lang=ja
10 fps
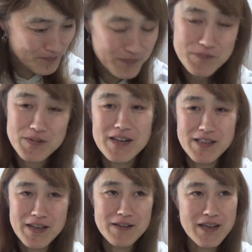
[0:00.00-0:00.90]
うん、二
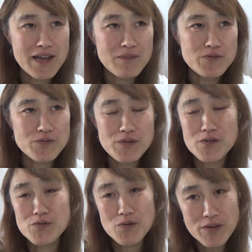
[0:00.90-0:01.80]
人ね、喧嘩もする
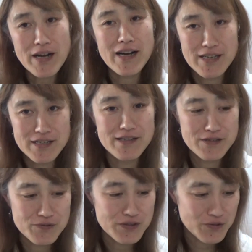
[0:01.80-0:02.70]
けど、すごい仲いいん
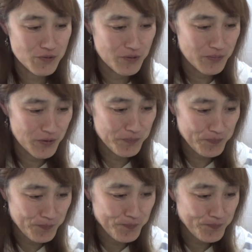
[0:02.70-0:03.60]
です、うちの子供。う
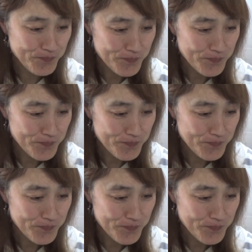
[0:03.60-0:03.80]
ん。